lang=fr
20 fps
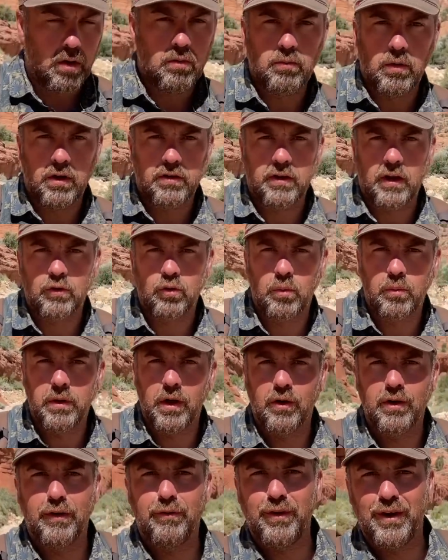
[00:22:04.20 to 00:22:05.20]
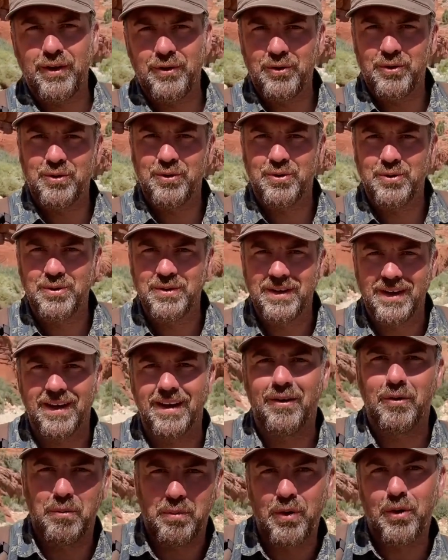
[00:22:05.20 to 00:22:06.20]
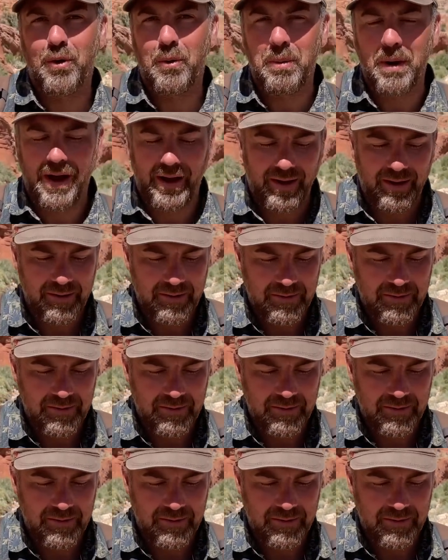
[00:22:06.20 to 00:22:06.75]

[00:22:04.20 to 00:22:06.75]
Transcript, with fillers: Bah, ça tombe bien, on a fait les deux du coup. Et on peut comparer.